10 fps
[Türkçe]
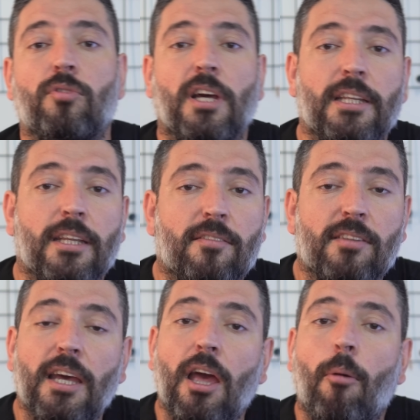özelliği
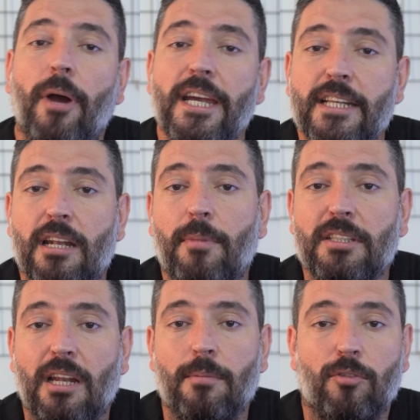ise mayın
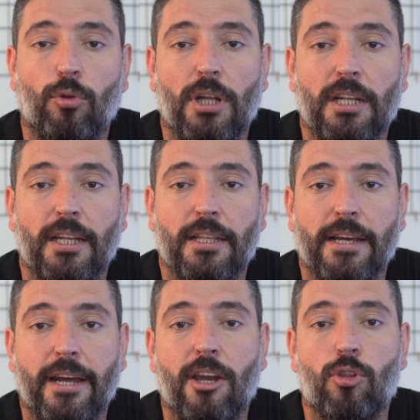arama tarama
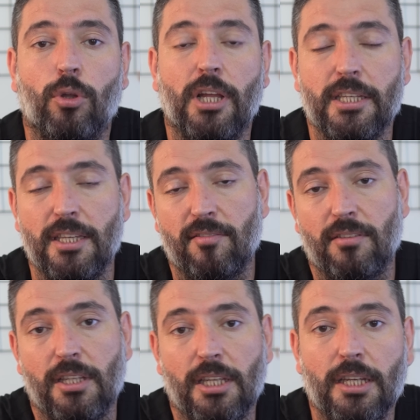sonarlarına karşı olan
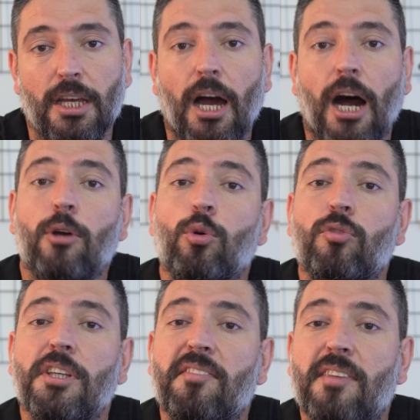gizliliği.
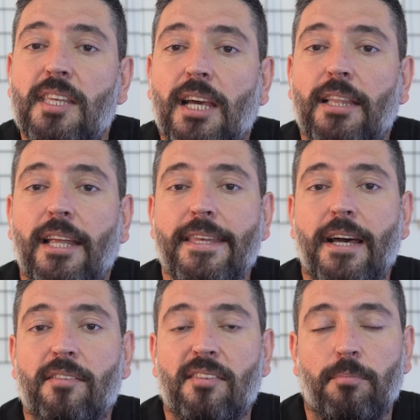Akustik sinyalleri
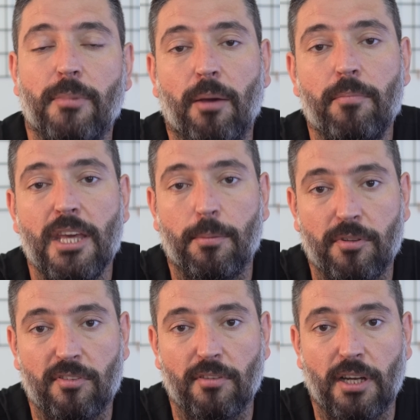yansıtmayan bir yapısı